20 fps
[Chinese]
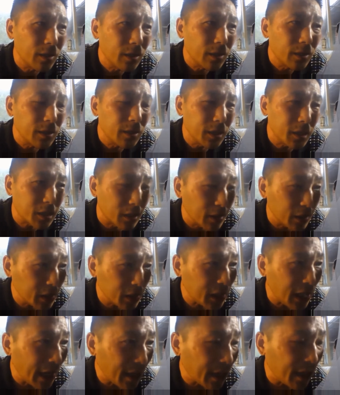你只能
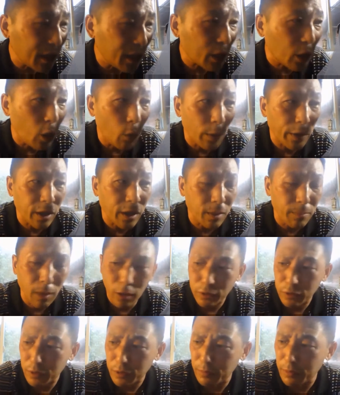先给你扣我一个帽
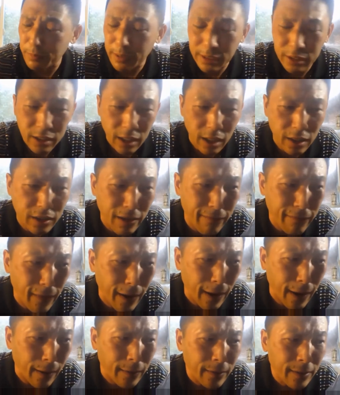子，说我他妈强奸
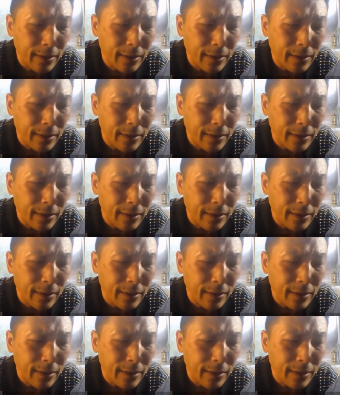犯，